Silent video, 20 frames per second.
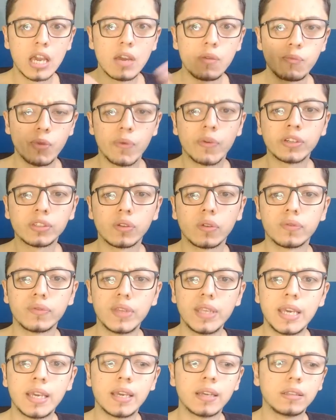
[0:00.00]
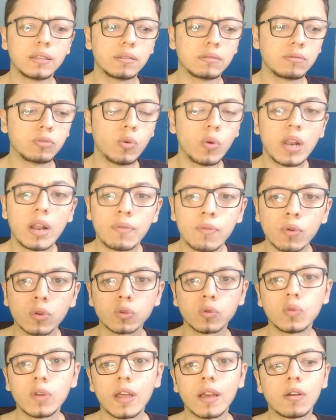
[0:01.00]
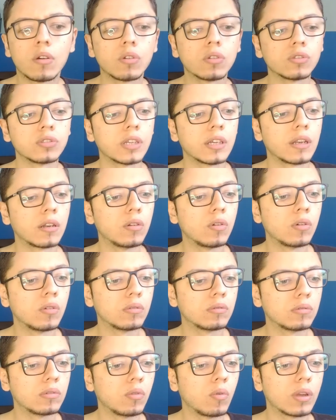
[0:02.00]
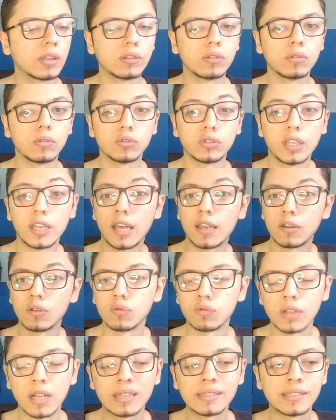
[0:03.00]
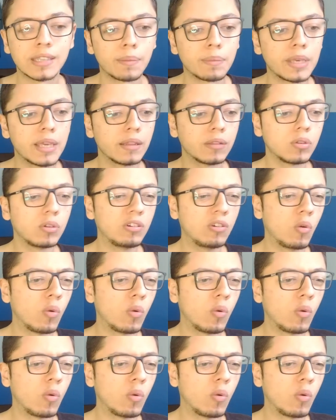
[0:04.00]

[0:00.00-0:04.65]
Rivers of Nihil tuve la fortuna de conocerlo cuando no tenían ni un lanzamiento,